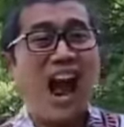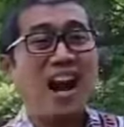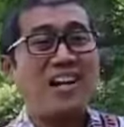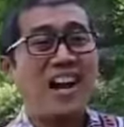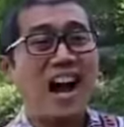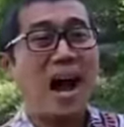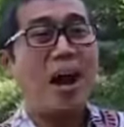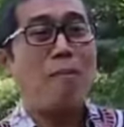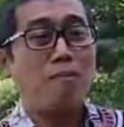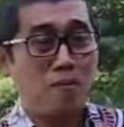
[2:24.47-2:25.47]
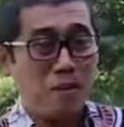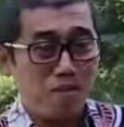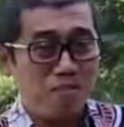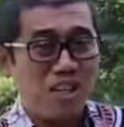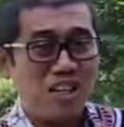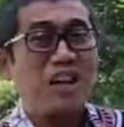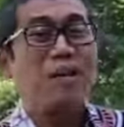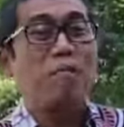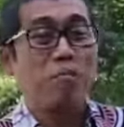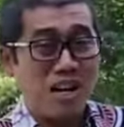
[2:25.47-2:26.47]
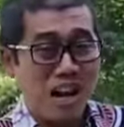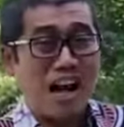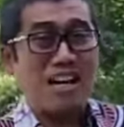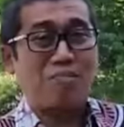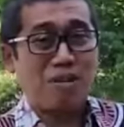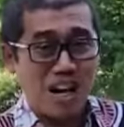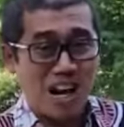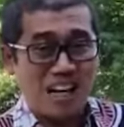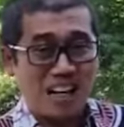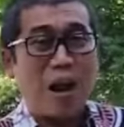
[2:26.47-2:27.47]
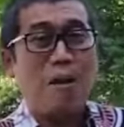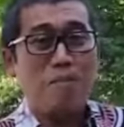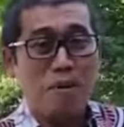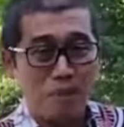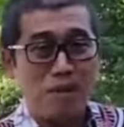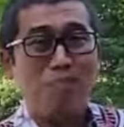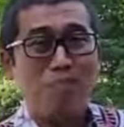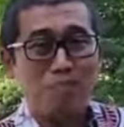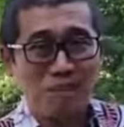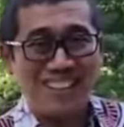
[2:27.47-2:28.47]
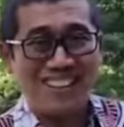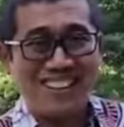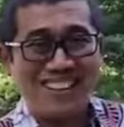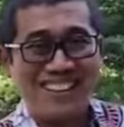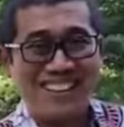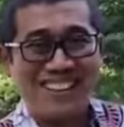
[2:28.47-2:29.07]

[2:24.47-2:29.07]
Anda pemimpin benar-benar memimpin.